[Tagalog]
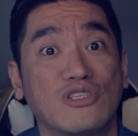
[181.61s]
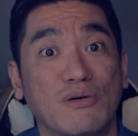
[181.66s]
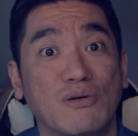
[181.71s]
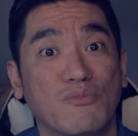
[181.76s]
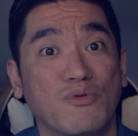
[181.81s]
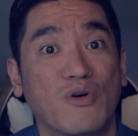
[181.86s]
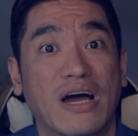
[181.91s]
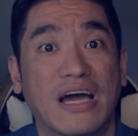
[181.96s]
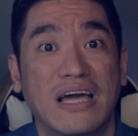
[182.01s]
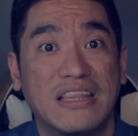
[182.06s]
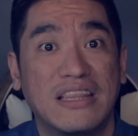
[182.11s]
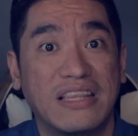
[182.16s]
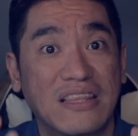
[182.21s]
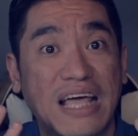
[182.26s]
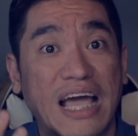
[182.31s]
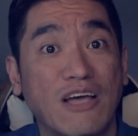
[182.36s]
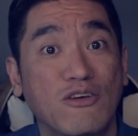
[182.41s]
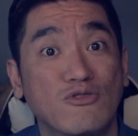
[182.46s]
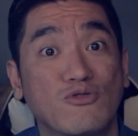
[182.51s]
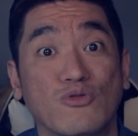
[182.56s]
sa buhay na
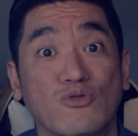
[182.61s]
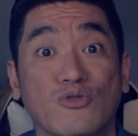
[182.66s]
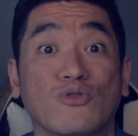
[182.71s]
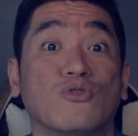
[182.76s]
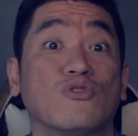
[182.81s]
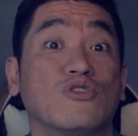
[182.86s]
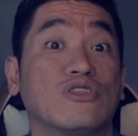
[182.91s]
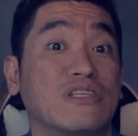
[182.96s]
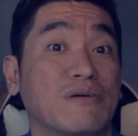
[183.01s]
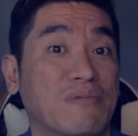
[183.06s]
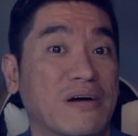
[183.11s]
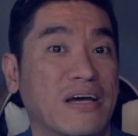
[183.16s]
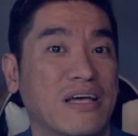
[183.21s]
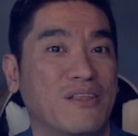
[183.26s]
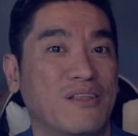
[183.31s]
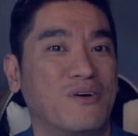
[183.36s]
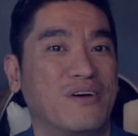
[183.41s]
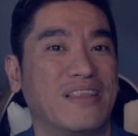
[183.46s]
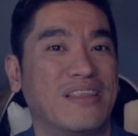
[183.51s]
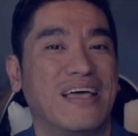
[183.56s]
tayo susunod sa
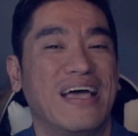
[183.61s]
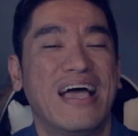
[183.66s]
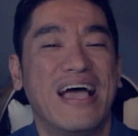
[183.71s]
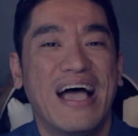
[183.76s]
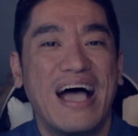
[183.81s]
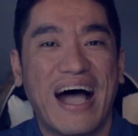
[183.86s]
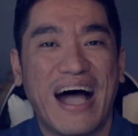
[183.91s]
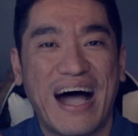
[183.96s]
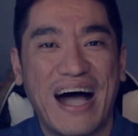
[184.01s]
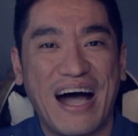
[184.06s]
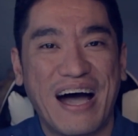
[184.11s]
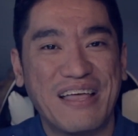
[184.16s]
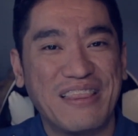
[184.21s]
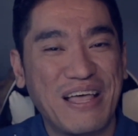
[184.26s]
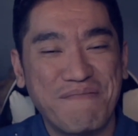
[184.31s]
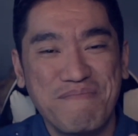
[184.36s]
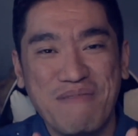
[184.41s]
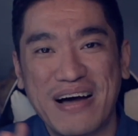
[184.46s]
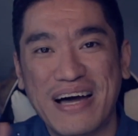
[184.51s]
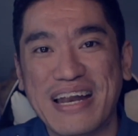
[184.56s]
Panginoon. Uh,
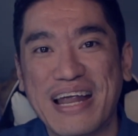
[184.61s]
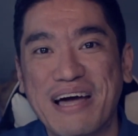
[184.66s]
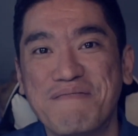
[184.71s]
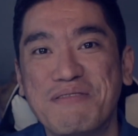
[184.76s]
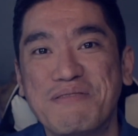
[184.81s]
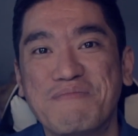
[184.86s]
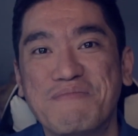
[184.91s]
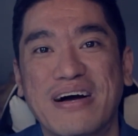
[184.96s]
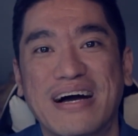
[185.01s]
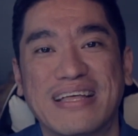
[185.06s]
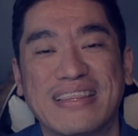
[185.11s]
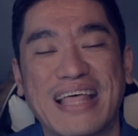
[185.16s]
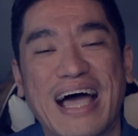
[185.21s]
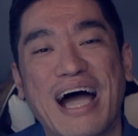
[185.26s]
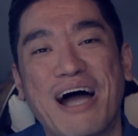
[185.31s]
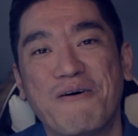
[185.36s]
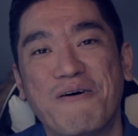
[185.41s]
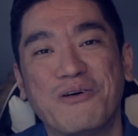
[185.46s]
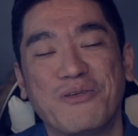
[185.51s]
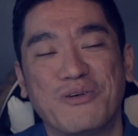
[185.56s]
napakaraming mga
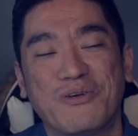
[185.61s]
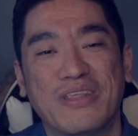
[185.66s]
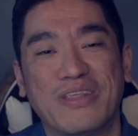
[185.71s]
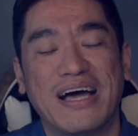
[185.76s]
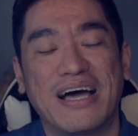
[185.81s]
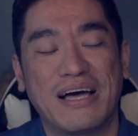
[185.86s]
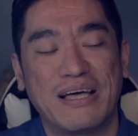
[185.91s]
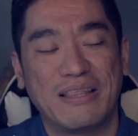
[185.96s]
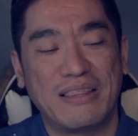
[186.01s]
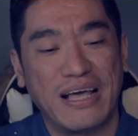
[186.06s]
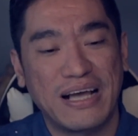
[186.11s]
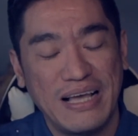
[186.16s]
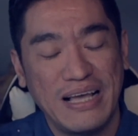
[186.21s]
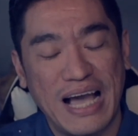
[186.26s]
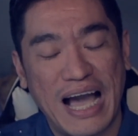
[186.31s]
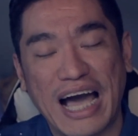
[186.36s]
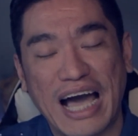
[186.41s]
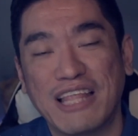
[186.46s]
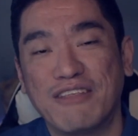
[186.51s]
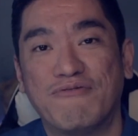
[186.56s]
tao no, na
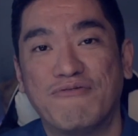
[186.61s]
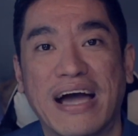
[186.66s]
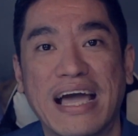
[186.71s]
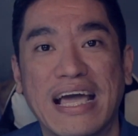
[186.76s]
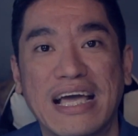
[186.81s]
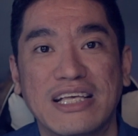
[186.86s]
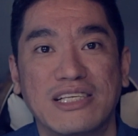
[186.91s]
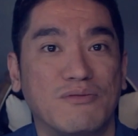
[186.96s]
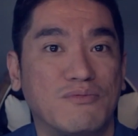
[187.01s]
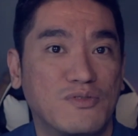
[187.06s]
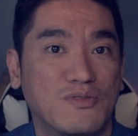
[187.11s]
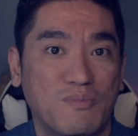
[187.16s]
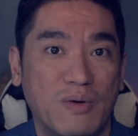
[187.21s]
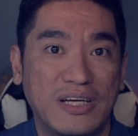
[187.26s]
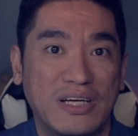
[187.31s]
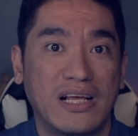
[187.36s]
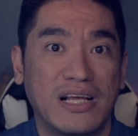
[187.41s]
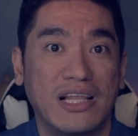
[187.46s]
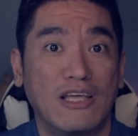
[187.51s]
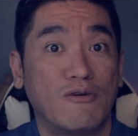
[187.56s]
nag-a-advise,
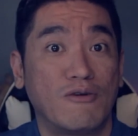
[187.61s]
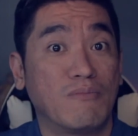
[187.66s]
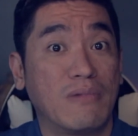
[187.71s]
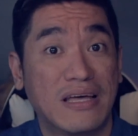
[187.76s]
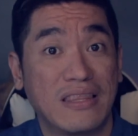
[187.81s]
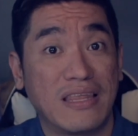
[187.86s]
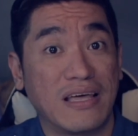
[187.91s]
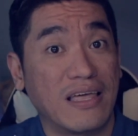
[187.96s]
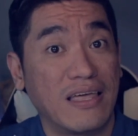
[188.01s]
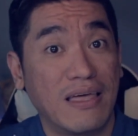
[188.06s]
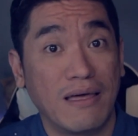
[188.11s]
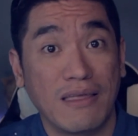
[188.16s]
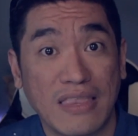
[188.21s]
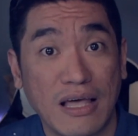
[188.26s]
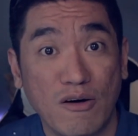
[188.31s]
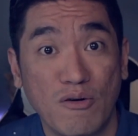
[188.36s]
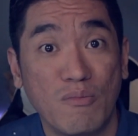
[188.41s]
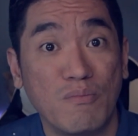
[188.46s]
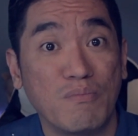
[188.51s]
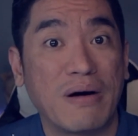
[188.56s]
especially yung mga naging
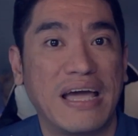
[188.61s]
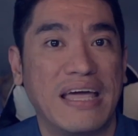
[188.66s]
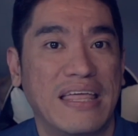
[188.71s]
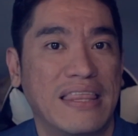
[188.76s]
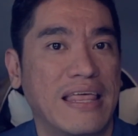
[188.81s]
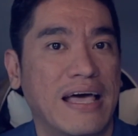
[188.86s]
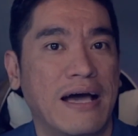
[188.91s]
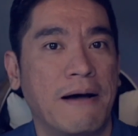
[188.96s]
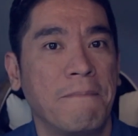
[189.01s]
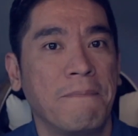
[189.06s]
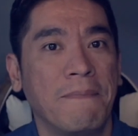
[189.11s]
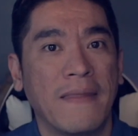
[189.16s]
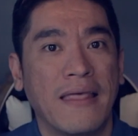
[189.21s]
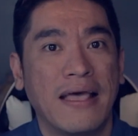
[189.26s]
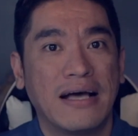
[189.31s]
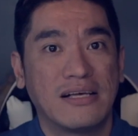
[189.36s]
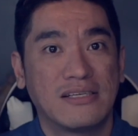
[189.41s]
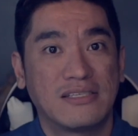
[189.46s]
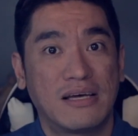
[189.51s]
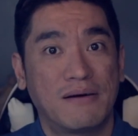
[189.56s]
tagumpay na
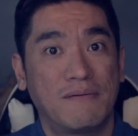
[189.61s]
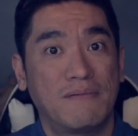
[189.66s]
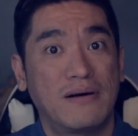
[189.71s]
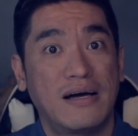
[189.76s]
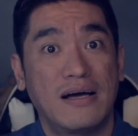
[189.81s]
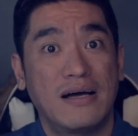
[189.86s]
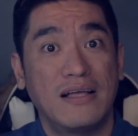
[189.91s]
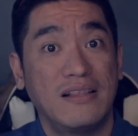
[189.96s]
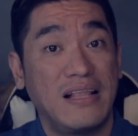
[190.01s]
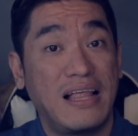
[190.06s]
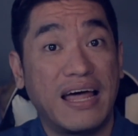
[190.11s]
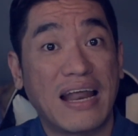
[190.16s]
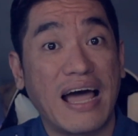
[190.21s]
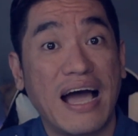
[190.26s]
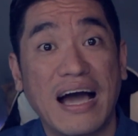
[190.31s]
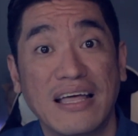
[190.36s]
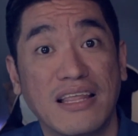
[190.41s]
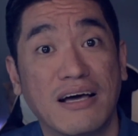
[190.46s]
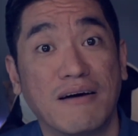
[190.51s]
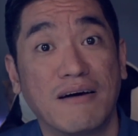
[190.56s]
sa mga
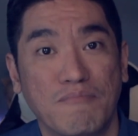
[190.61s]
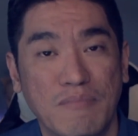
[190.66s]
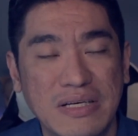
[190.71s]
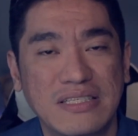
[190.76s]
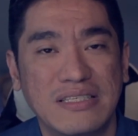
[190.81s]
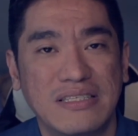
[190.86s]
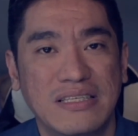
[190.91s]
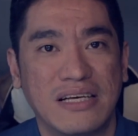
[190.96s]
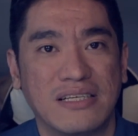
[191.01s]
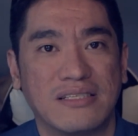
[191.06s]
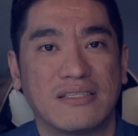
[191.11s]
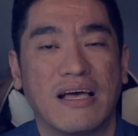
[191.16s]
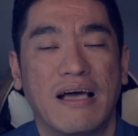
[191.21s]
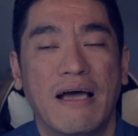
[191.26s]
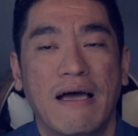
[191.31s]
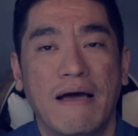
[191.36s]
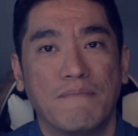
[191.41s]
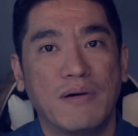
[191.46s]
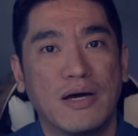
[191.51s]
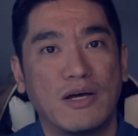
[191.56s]
larangan ng business,
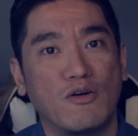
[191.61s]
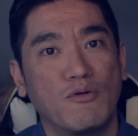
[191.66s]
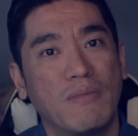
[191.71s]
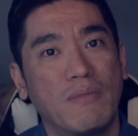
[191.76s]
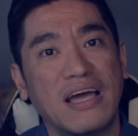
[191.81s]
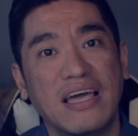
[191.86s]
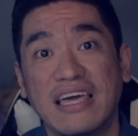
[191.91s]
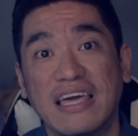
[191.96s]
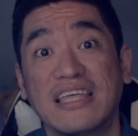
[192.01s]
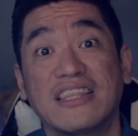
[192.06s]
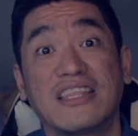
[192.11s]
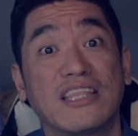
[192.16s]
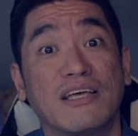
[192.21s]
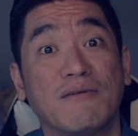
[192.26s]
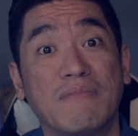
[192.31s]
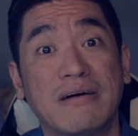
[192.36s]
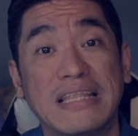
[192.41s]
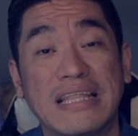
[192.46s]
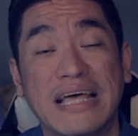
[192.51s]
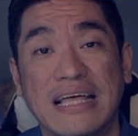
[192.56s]
pero makikita
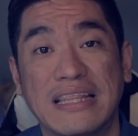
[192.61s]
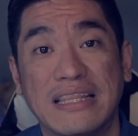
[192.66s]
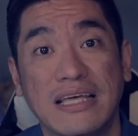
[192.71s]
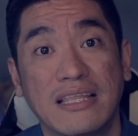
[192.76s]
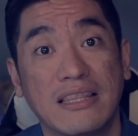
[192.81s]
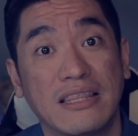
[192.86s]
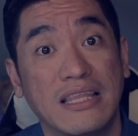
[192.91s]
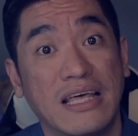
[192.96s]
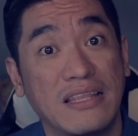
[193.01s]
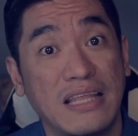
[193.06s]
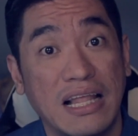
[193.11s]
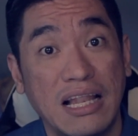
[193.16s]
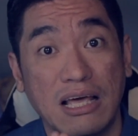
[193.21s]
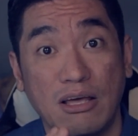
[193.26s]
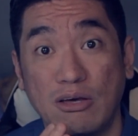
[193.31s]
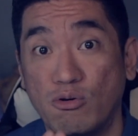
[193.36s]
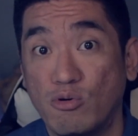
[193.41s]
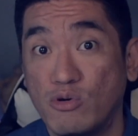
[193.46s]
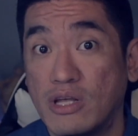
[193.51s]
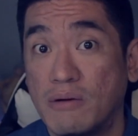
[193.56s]
naman natin na
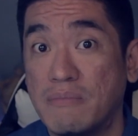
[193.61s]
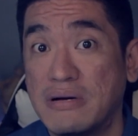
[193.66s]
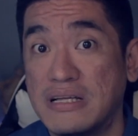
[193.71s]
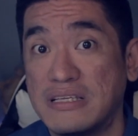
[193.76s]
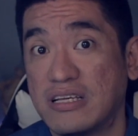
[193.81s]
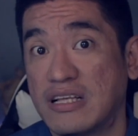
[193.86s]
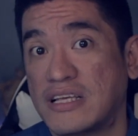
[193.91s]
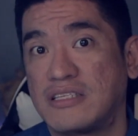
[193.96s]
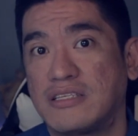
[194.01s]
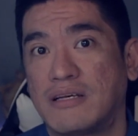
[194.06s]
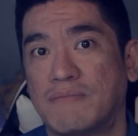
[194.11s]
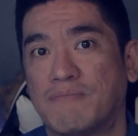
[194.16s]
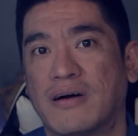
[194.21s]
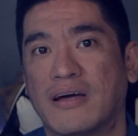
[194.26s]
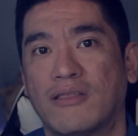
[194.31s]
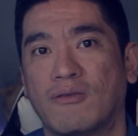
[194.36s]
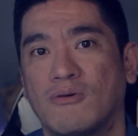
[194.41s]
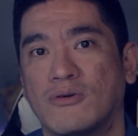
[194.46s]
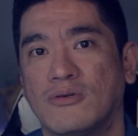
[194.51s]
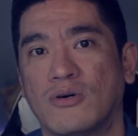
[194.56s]
nalayo naman sila sa
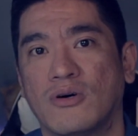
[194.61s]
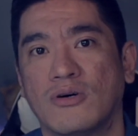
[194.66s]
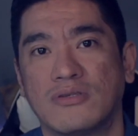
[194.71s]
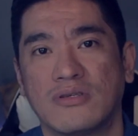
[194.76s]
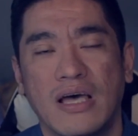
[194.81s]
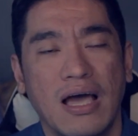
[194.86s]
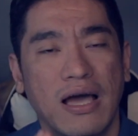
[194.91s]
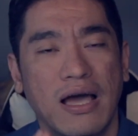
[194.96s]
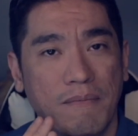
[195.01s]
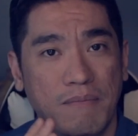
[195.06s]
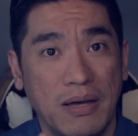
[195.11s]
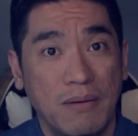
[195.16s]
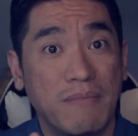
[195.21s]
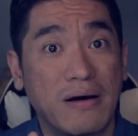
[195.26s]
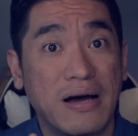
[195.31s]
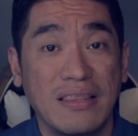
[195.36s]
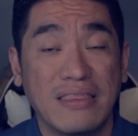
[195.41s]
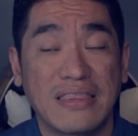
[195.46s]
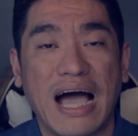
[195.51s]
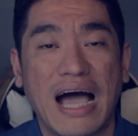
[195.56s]
Panginoong Diyos. May
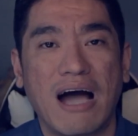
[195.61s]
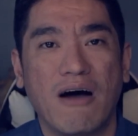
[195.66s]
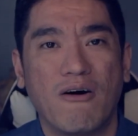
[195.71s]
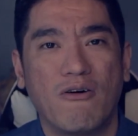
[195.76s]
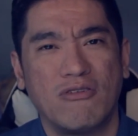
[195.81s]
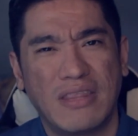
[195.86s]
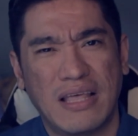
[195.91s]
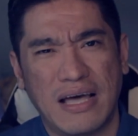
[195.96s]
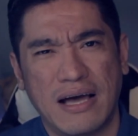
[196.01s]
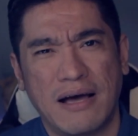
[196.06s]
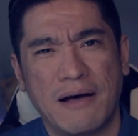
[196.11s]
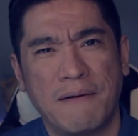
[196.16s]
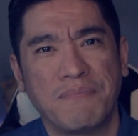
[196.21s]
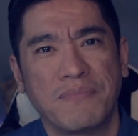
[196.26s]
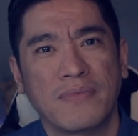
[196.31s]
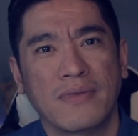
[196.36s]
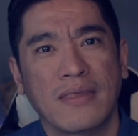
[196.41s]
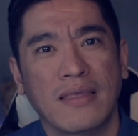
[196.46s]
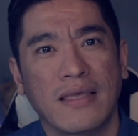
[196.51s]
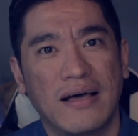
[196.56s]
mga tao na
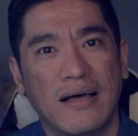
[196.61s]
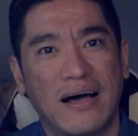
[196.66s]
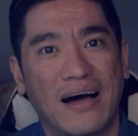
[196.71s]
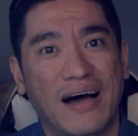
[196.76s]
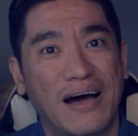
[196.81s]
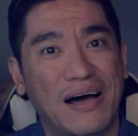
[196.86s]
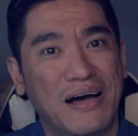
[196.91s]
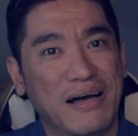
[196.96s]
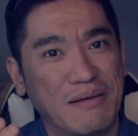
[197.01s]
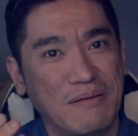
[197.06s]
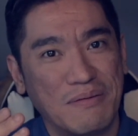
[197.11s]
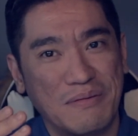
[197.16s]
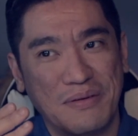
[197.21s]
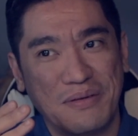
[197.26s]
uh,